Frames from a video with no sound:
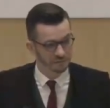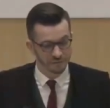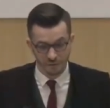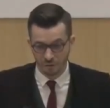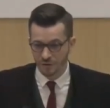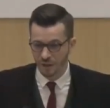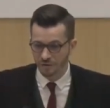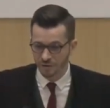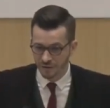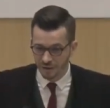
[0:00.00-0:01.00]
в
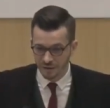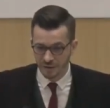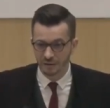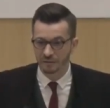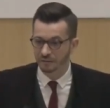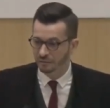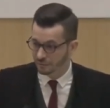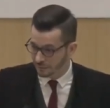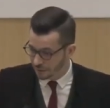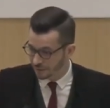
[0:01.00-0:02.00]
окружающей среде
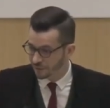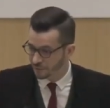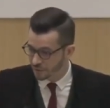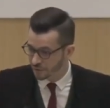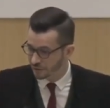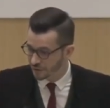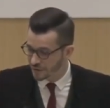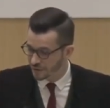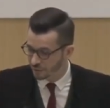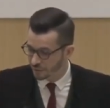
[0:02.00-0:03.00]
информационные
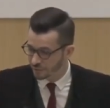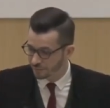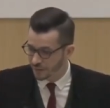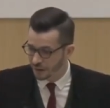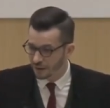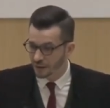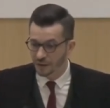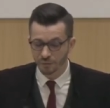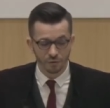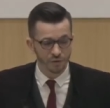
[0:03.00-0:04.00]
стимулы.
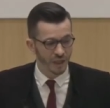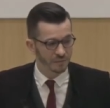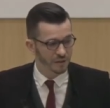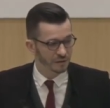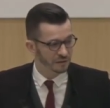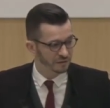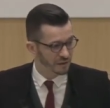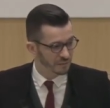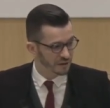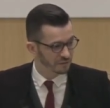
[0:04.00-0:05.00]
И получаем за это
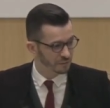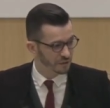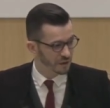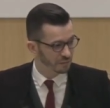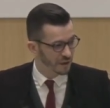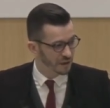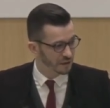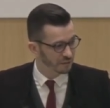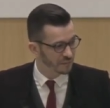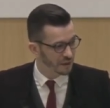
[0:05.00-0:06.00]
дофаминовое
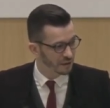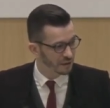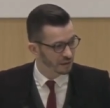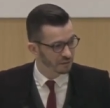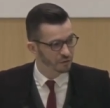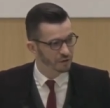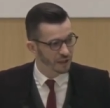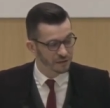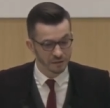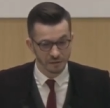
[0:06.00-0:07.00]
подкрепление. В
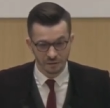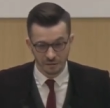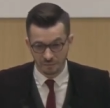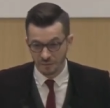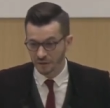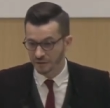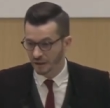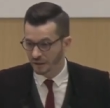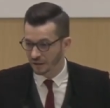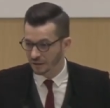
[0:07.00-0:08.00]
результате мир
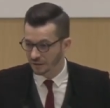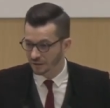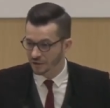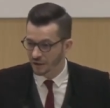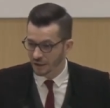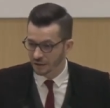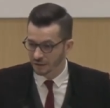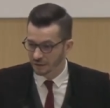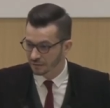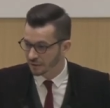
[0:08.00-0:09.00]
страдает от
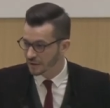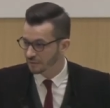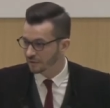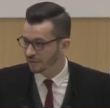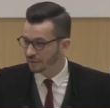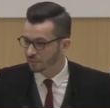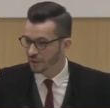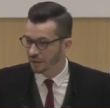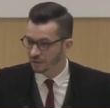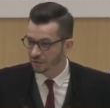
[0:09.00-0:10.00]
ожирения, если мы говорим
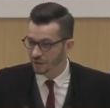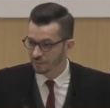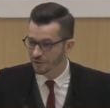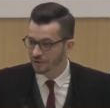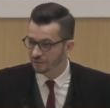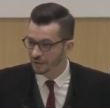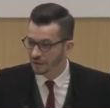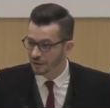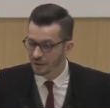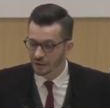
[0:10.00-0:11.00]
про калории
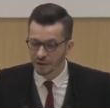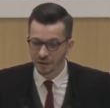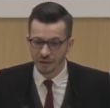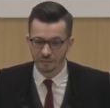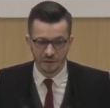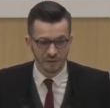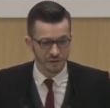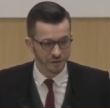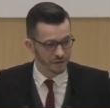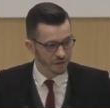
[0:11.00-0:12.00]
пищевые, и мы
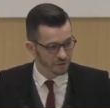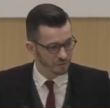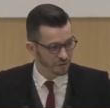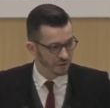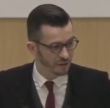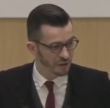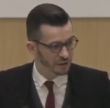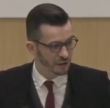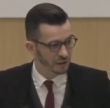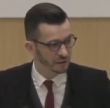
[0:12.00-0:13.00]
должны сейчас уже
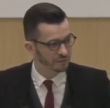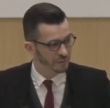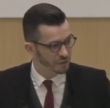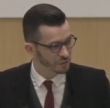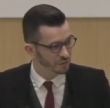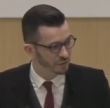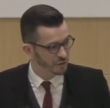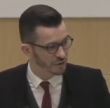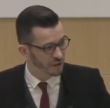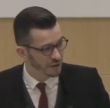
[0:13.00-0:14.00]
говорить о
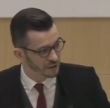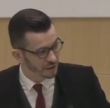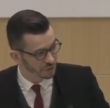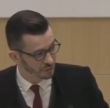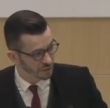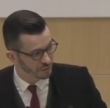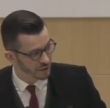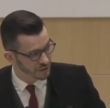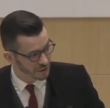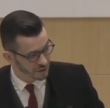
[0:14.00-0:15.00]
информационном ожирении, которое
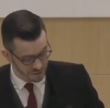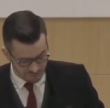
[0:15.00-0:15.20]
поражает